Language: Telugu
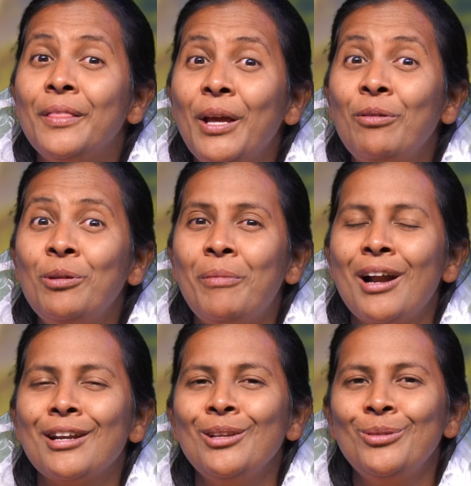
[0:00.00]
దేవుని
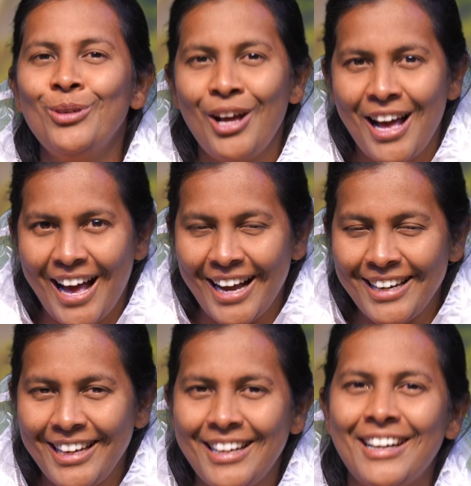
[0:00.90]
మాటలు
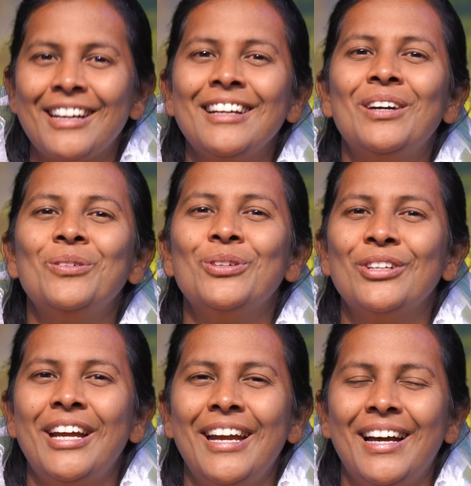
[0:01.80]
అంగీకారంగా
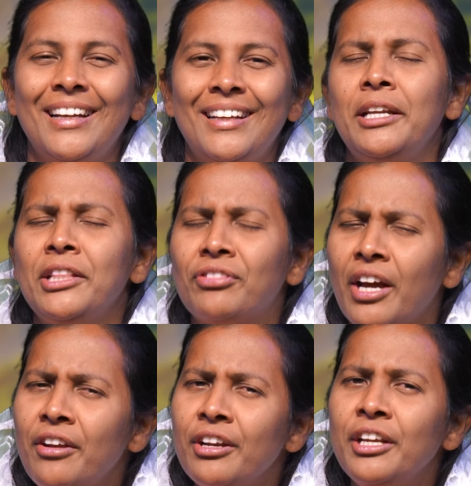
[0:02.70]
ఉంటున్నాయా నీ
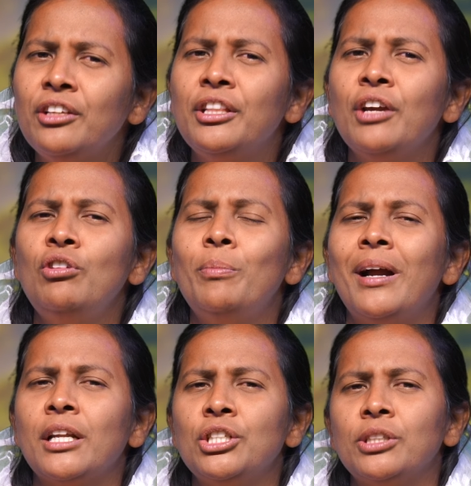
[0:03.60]
తండ్రి నీకు దేవుని
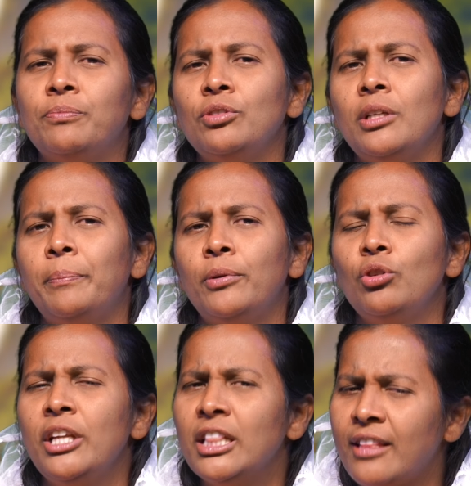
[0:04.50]
మాటలు చెప్తున్నప్పుడు
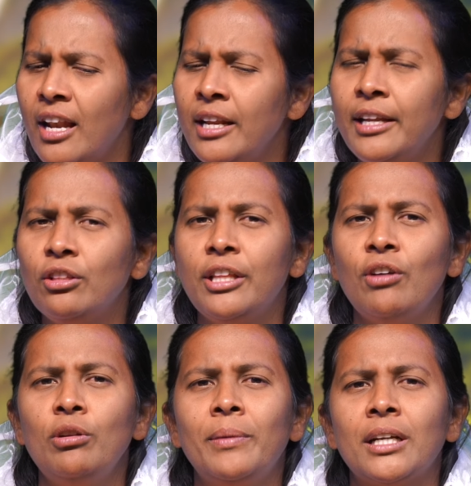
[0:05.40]
నీ తల్లి నీకు
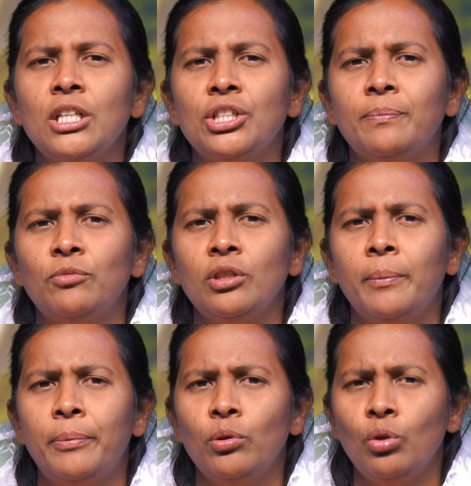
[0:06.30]
దేవుని మాటలు
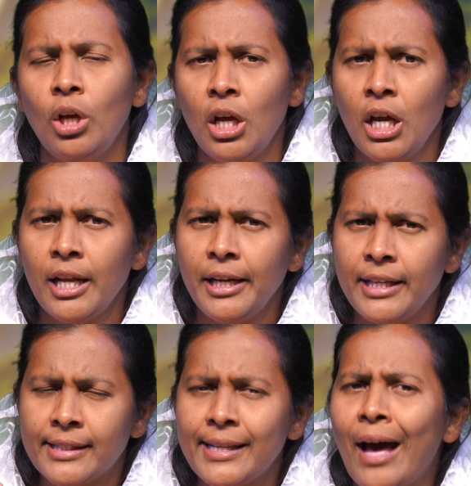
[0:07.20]
చెప్తున్నప్పుడు
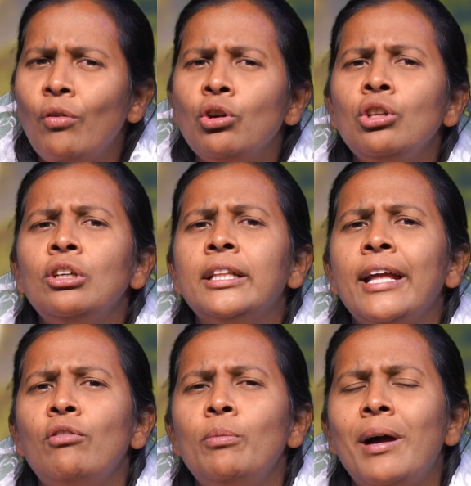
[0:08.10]
నీ సేవకులు నీకు
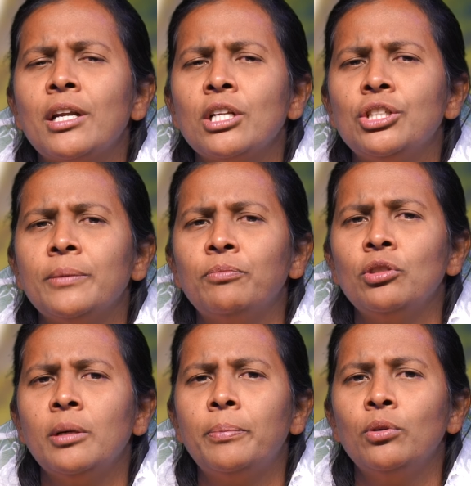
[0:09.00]
దేవుని మాటలు
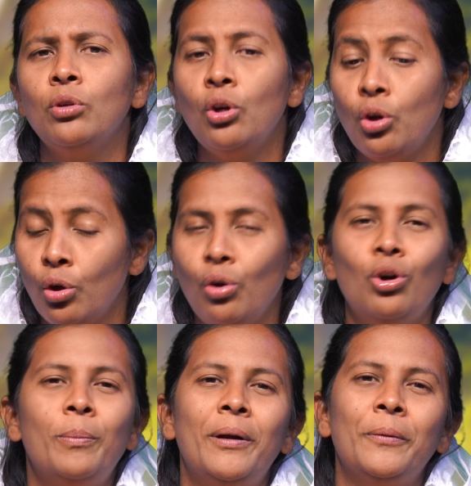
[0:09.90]
చెప్తున్నప్పుడు
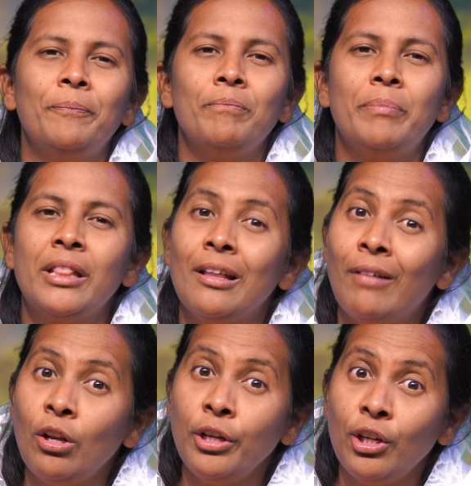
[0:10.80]
లోబడు
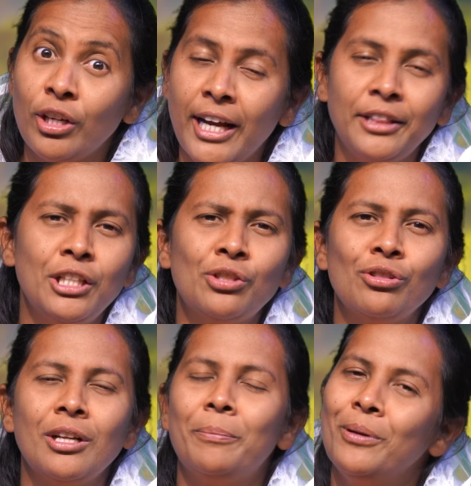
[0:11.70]
పెద్దవాళ్ళు నిన్ను
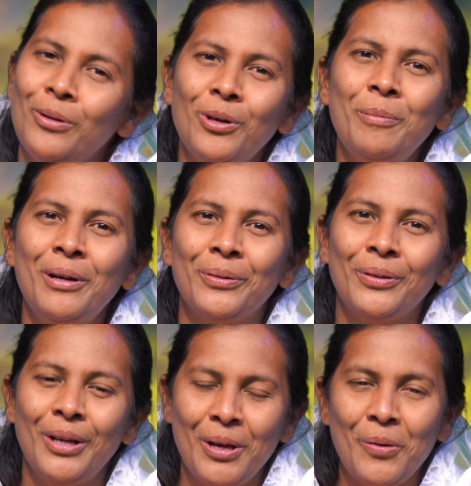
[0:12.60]
గద్దిస్తున్నప్పుడు లోబడు
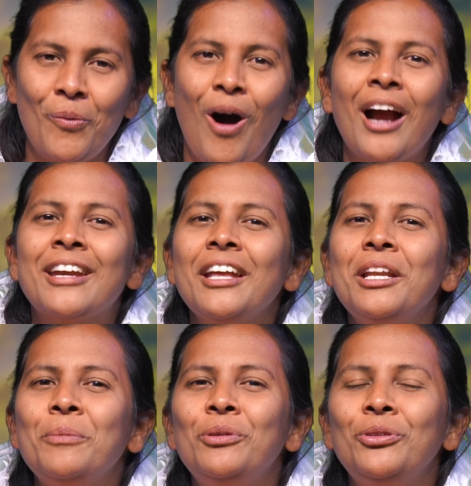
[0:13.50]
వాక్యాన్ని
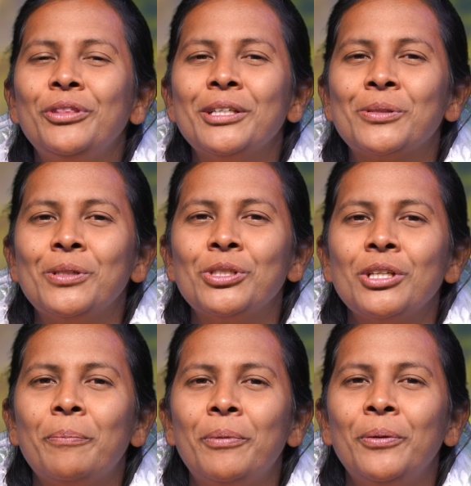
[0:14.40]
నీ ముందుకు
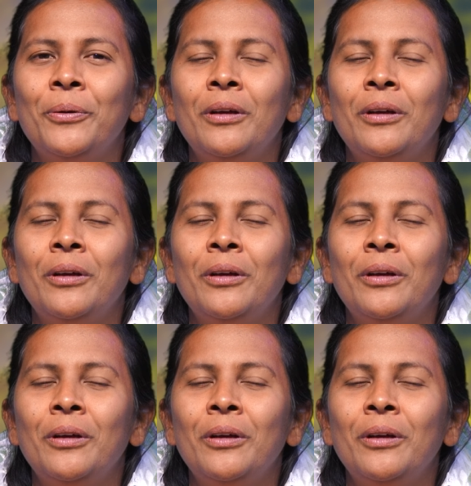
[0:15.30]
తీసుకొచ్చినప్పుడు